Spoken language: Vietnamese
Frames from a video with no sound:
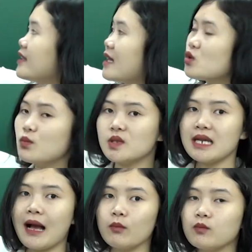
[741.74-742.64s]
tác dụng
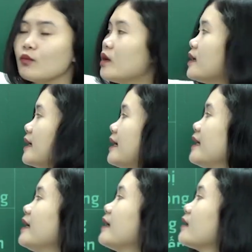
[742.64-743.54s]
sinh học,
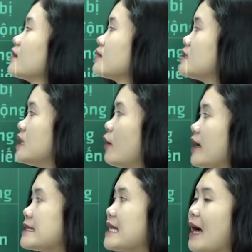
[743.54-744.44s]
khi chiếu
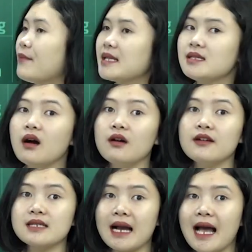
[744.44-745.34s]
ánh sáng mặt trời
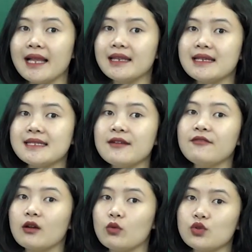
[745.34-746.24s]
và chẳng hạn thì sinh
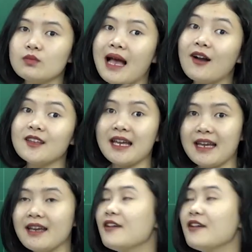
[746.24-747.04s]
vật của chúng ta có thể